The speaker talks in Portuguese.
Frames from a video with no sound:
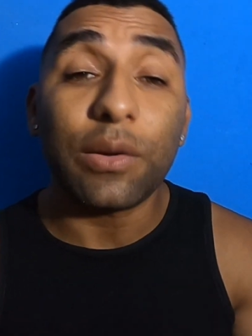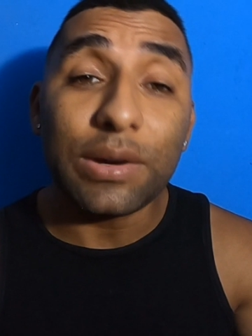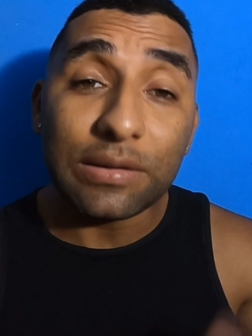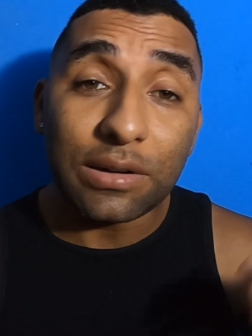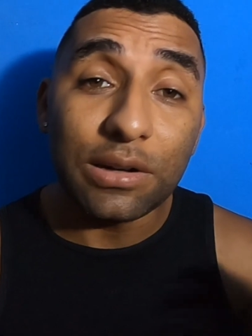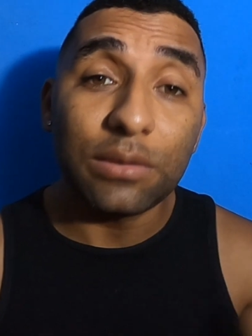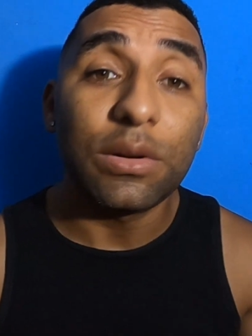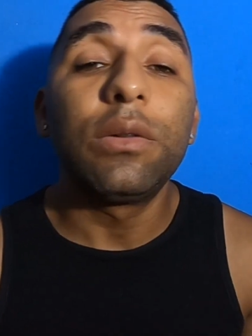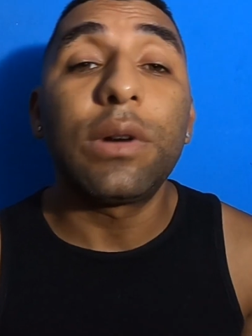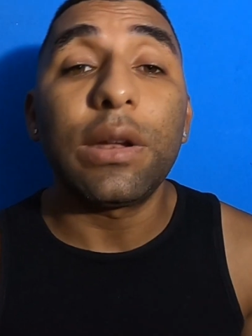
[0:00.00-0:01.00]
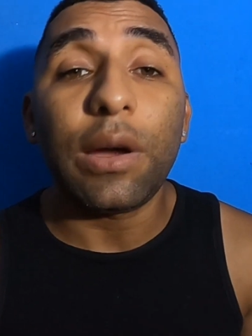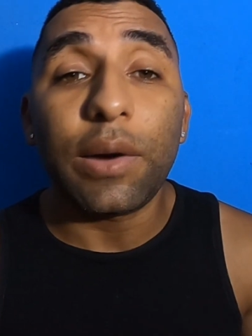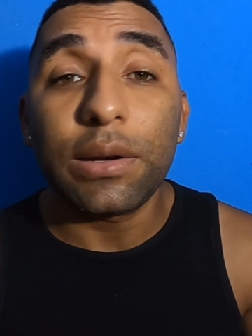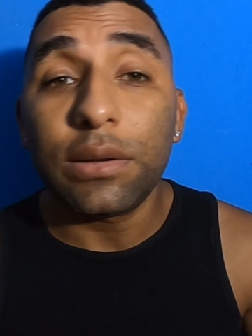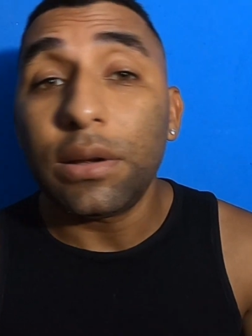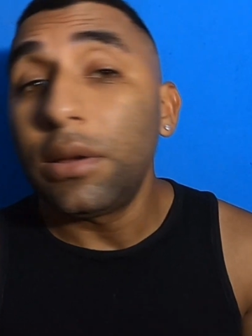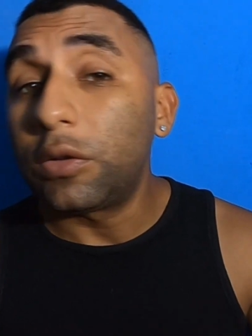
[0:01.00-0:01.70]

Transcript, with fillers: não é inscrito no canal ainda,